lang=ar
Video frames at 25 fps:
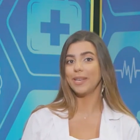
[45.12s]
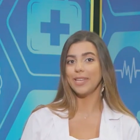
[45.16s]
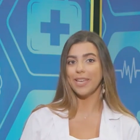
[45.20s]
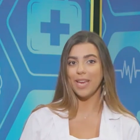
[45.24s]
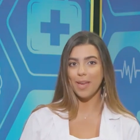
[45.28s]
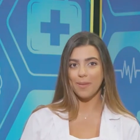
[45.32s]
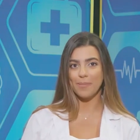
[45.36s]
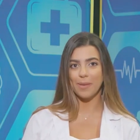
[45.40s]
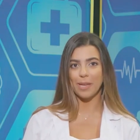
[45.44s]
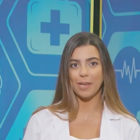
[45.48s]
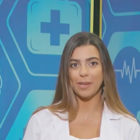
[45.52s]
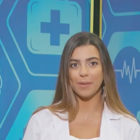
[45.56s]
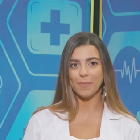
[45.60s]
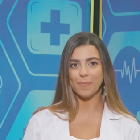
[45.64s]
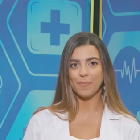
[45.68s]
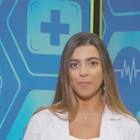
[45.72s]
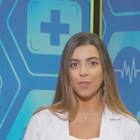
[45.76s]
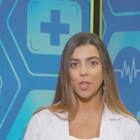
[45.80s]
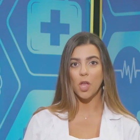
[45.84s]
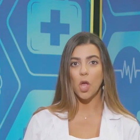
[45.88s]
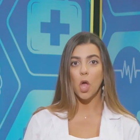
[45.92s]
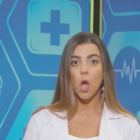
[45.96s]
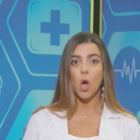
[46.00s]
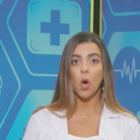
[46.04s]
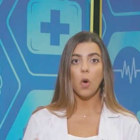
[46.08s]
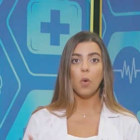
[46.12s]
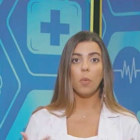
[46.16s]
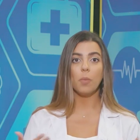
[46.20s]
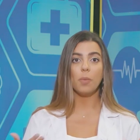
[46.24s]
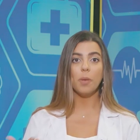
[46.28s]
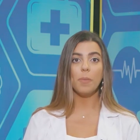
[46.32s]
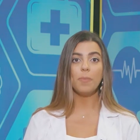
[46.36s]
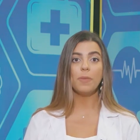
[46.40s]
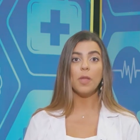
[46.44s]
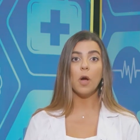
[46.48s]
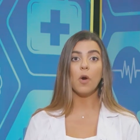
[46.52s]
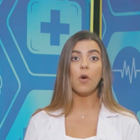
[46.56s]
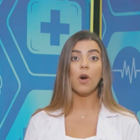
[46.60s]
بالكامل
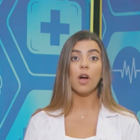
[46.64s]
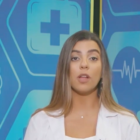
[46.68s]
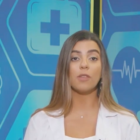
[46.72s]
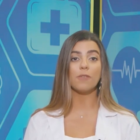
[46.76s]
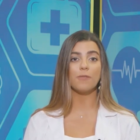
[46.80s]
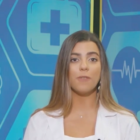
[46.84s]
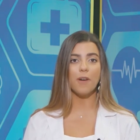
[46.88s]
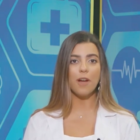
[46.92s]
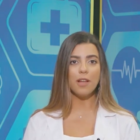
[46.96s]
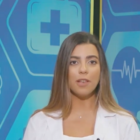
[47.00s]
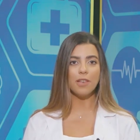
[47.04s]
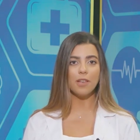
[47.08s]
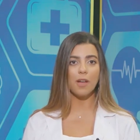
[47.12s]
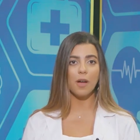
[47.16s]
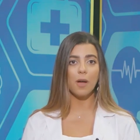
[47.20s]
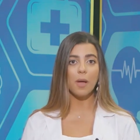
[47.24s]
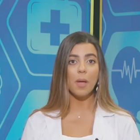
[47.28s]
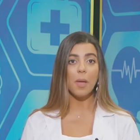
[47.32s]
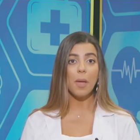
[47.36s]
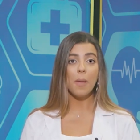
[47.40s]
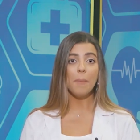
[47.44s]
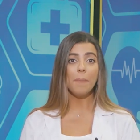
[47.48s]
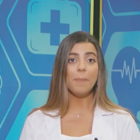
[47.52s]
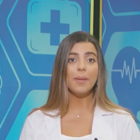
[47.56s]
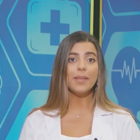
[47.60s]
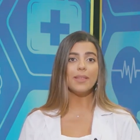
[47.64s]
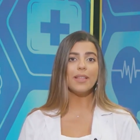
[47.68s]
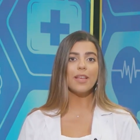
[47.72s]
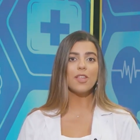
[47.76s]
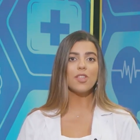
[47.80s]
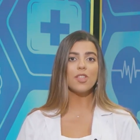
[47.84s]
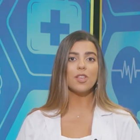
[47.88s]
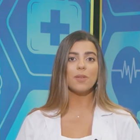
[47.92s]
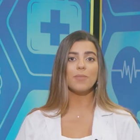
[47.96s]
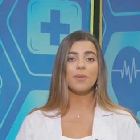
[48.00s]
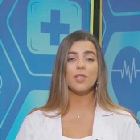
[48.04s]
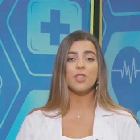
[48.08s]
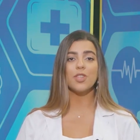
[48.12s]
وبيبدأوا أطفالنا
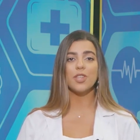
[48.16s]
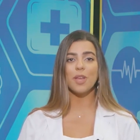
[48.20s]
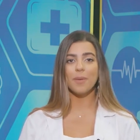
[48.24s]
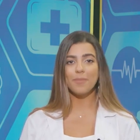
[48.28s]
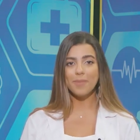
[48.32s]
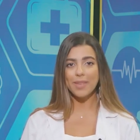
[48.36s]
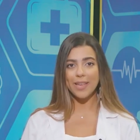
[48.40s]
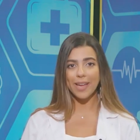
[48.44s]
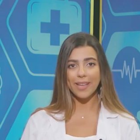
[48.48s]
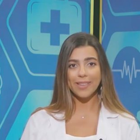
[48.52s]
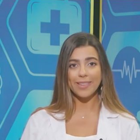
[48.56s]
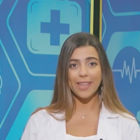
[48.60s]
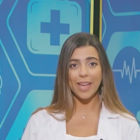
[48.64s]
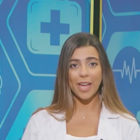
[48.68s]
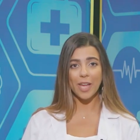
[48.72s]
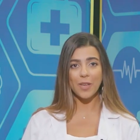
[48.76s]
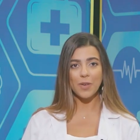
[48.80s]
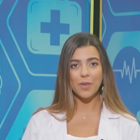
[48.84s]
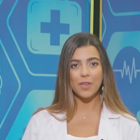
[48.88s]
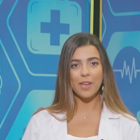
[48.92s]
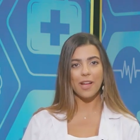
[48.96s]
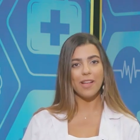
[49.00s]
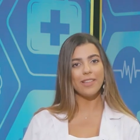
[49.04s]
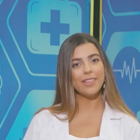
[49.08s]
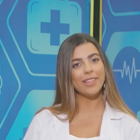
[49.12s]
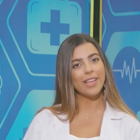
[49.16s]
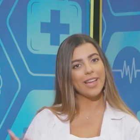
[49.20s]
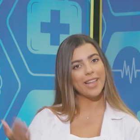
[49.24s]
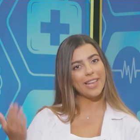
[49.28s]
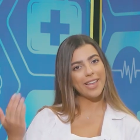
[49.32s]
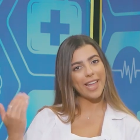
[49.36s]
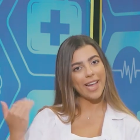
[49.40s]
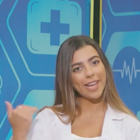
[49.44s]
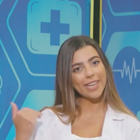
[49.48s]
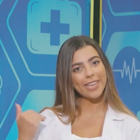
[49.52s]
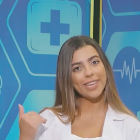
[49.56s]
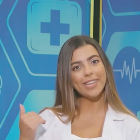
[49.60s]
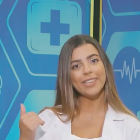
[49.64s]
بتجربة جميع التغيرات
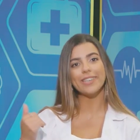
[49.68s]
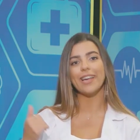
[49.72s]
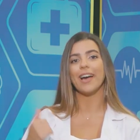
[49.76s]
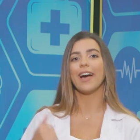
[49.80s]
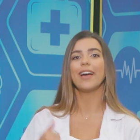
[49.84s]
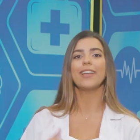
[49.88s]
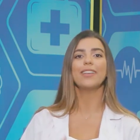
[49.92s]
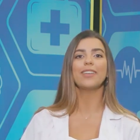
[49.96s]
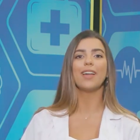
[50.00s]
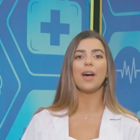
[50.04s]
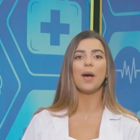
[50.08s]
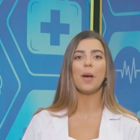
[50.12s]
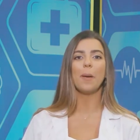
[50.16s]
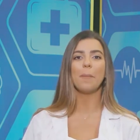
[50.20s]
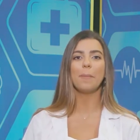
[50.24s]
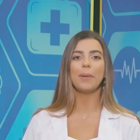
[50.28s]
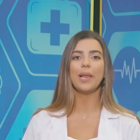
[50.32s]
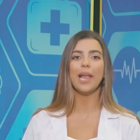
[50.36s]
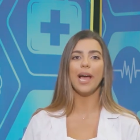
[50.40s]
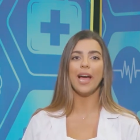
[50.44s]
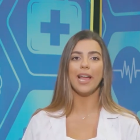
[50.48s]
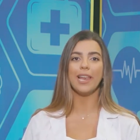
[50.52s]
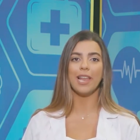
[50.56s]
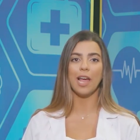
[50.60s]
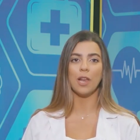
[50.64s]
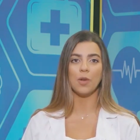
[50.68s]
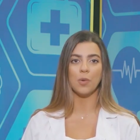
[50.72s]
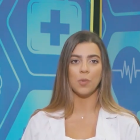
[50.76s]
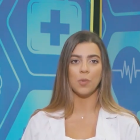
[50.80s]
اللي حكينا عنها بالحلقة